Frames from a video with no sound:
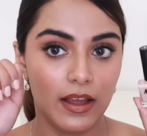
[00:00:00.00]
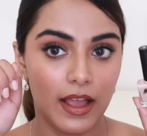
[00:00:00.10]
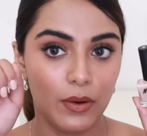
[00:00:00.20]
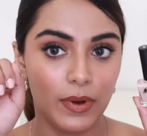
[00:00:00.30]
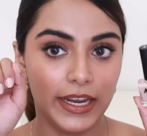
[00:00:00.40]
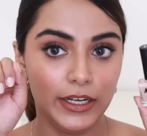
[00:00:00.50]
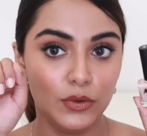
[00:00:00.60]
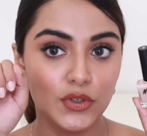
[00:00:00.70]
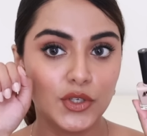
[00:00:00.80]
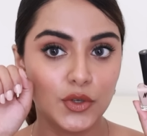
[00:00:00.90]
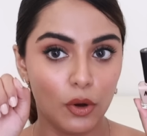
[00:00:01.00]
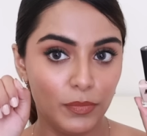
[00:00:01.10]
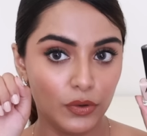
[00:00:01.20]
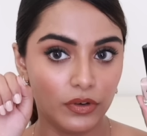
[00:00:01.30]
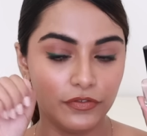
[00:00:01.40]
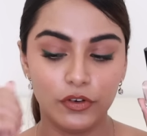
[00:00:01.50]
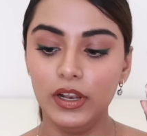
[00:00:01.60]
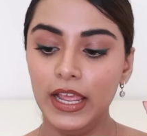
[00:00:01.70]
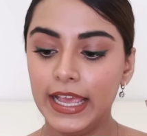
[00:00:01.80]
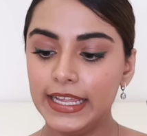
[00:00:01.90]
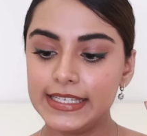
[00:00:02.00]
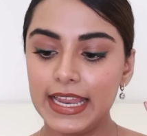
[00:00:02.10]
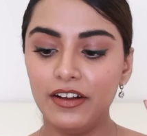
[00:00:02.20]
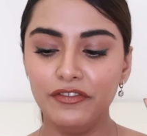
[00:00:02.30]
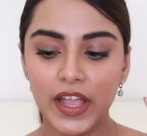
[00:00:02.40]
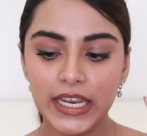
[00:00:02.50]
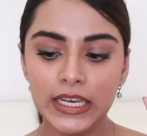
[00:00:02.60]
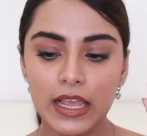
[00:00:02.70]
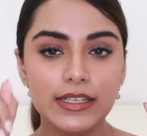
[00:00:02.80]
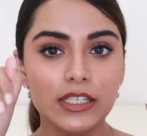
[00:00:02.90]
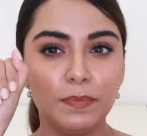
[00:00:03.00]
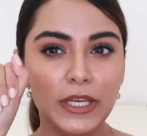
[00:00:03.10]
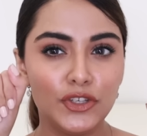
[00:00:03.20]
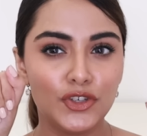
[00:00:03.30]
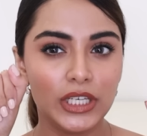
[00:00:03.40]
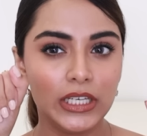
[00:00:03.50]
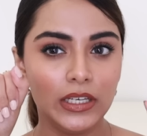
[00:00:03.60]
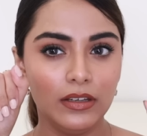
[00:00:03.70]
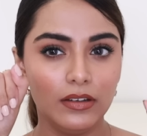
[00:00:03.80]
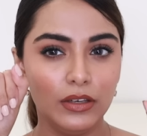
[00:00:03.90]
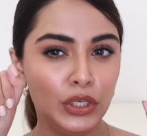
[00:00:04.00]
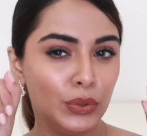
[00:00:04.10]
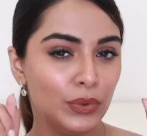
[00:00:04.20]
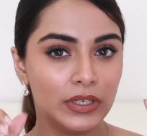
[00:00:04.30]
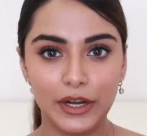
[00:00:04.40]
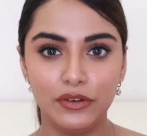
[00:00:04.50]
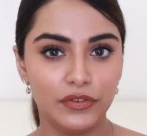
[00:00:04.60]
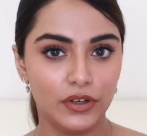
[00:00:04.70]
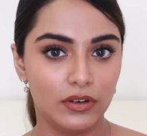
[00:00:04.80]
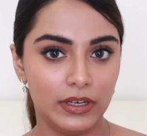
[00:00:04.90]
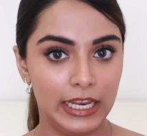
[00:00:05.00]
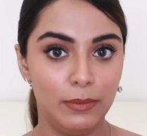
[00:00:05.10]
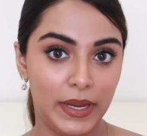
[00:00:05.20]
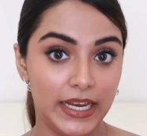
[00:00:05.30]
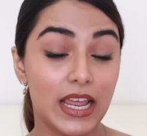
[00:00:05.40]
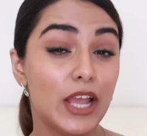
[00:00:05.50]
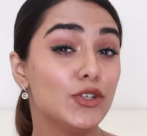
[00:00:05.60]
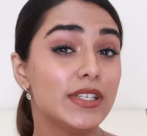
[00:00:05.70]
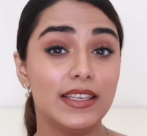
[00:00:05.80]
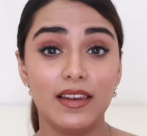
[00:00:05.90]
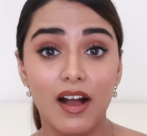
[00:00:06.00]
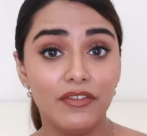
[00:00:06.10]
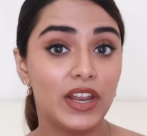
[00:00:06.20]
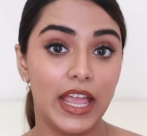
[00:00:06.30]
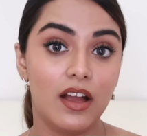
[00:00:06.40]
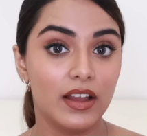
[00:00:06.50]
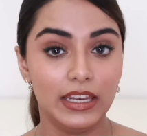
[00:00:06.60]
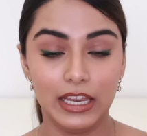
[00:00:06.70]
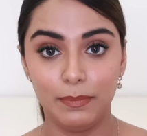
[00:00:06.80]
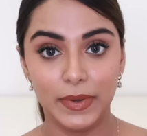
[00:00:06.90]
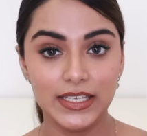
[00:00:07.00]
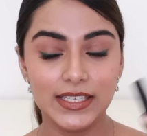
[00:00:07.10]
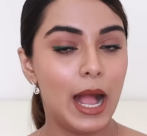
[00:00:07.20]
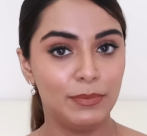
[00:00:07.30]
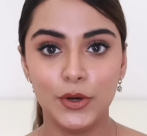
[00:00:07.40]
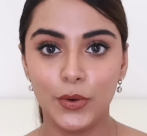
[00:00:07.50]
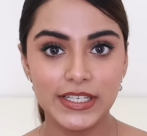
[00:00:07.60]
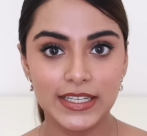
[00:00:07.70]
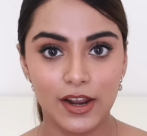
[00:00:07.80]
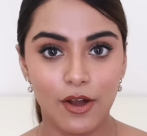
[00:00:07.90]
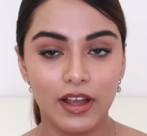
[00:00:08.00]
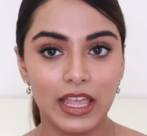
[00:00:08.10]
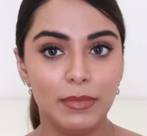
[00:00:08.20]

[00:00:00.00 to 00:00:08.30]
लगाया हुआ है इट लुक्स सो ब्यूटिफुल इट्स लाइक अ वेरी नाइस पीची न्यूट काइंड ऑफ नेल पेंट आई जस्ट लव नायका के नेल पेंट्स आपने नोटिस करा होगा कि